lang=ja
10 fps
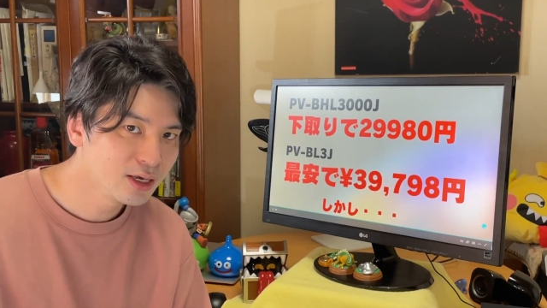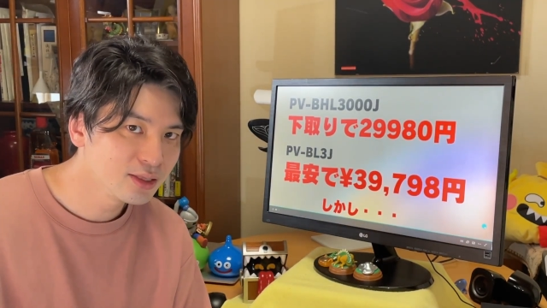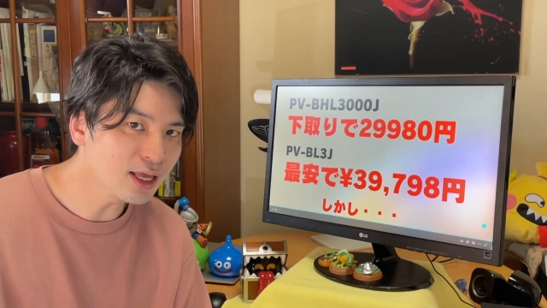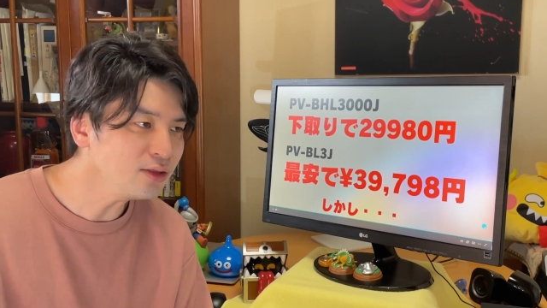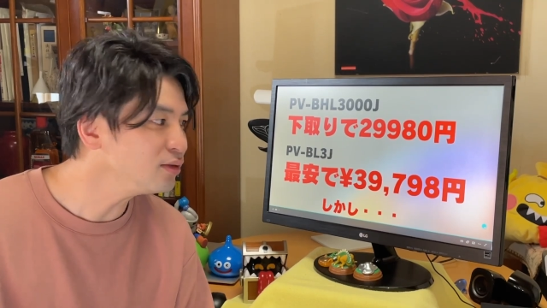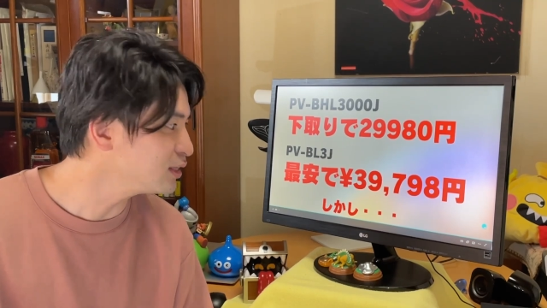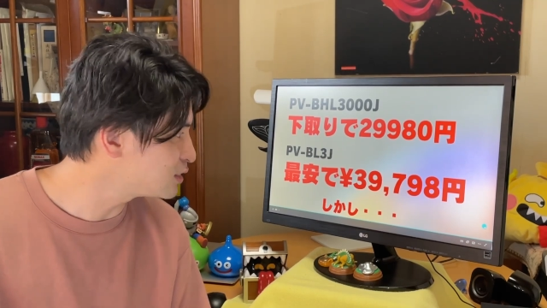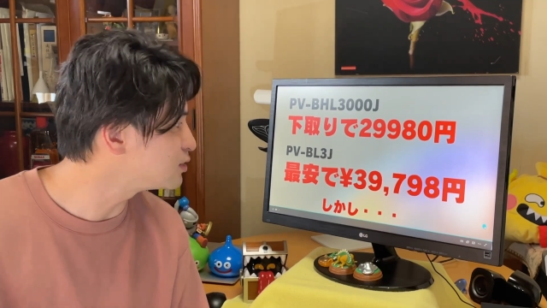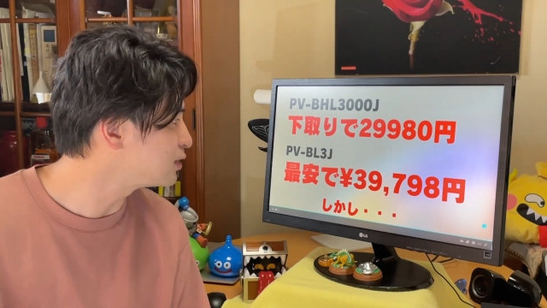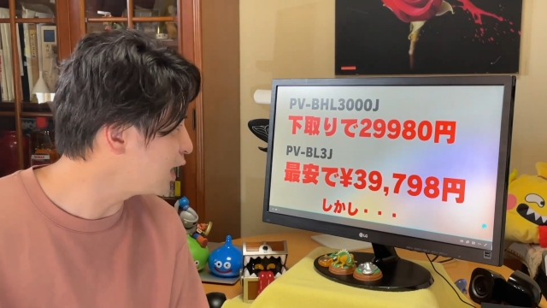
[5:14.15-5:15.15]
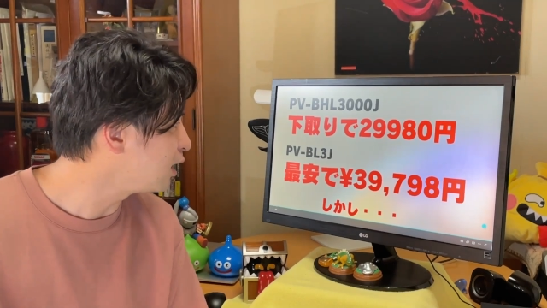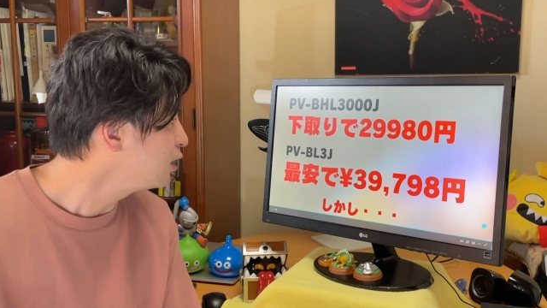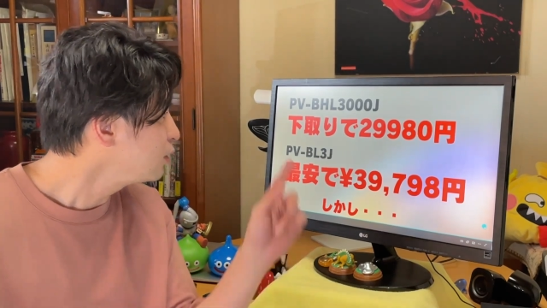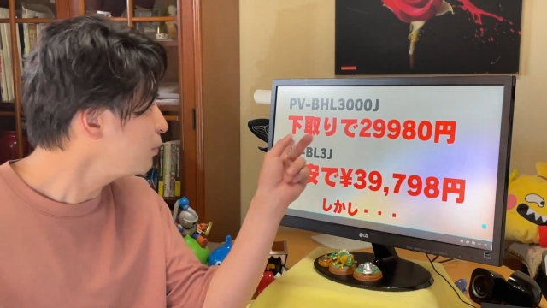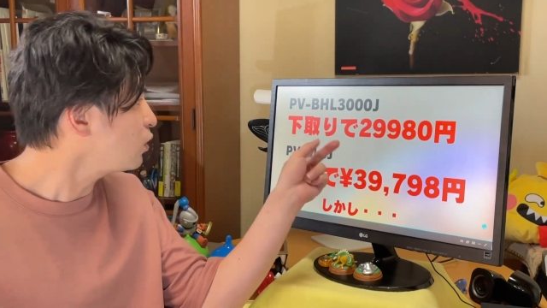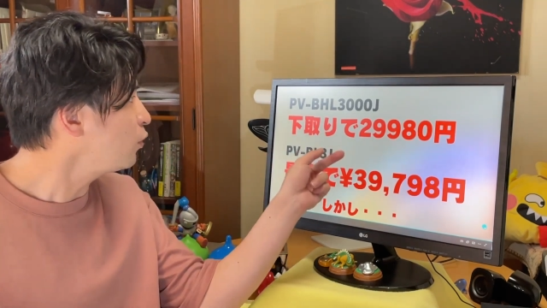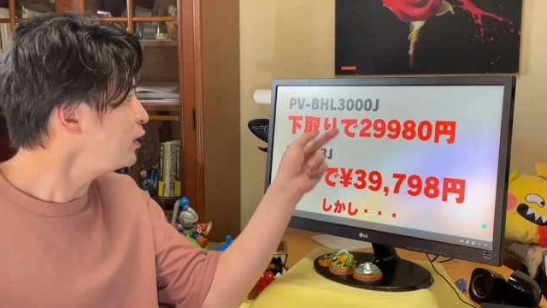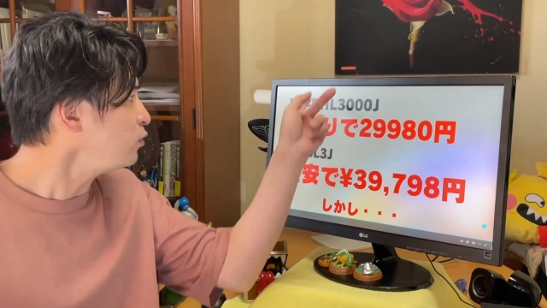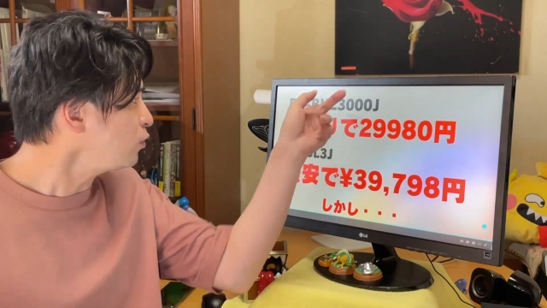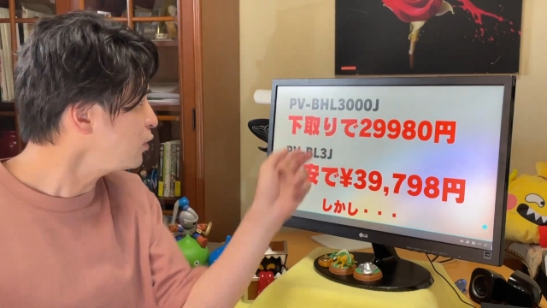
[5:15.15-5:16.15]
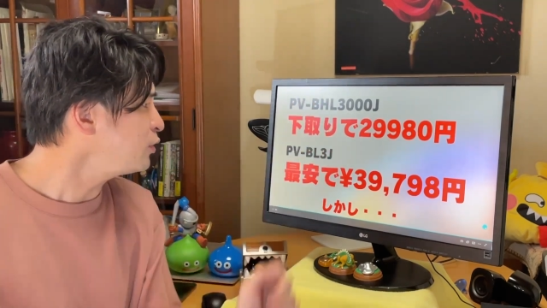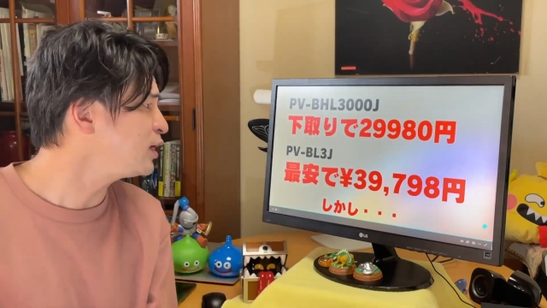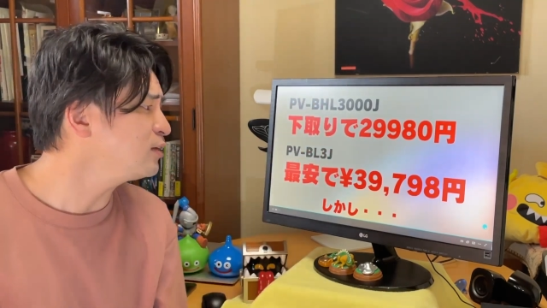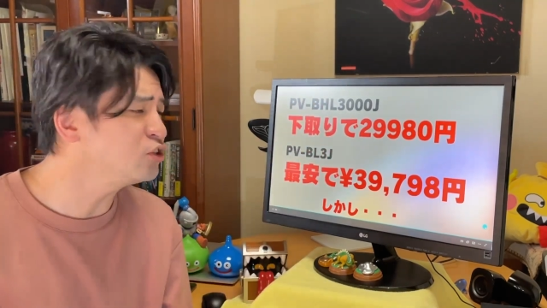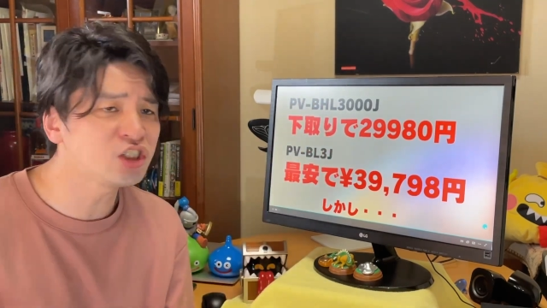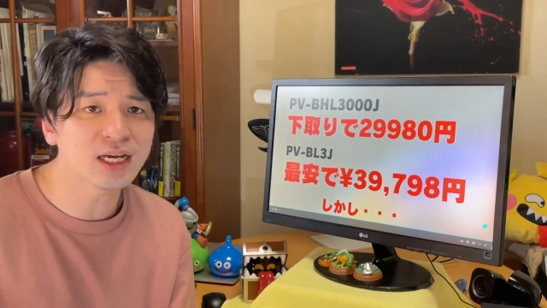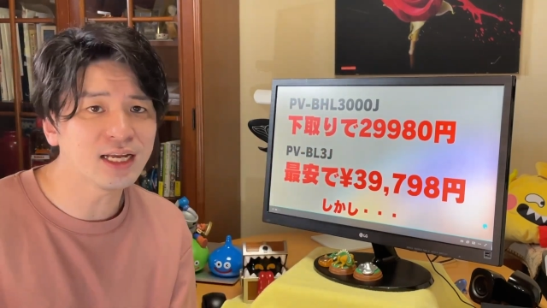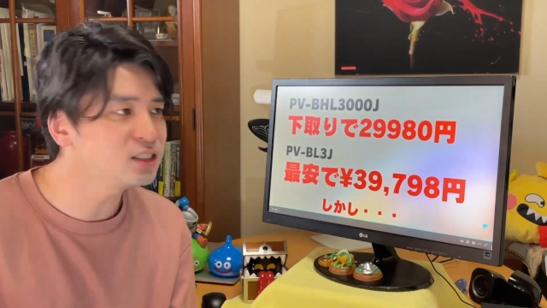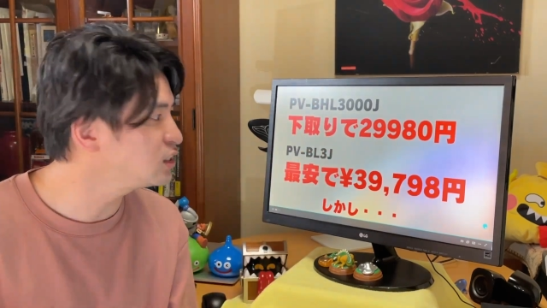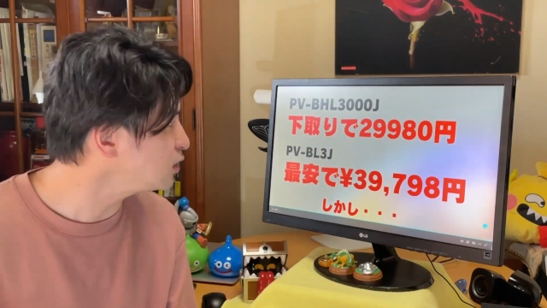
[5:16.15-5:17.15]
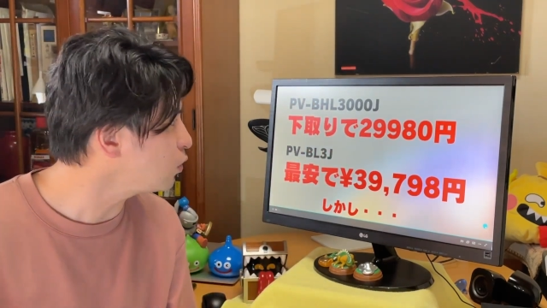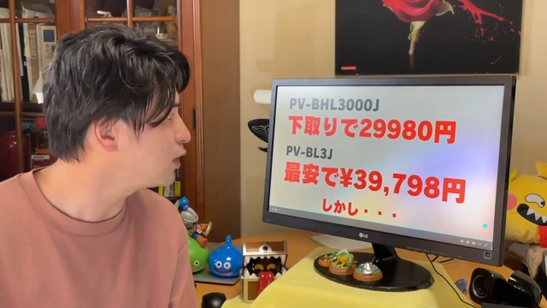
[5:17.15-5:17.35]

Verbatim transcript: なんですが、まあ、これとこれを比較した感じだと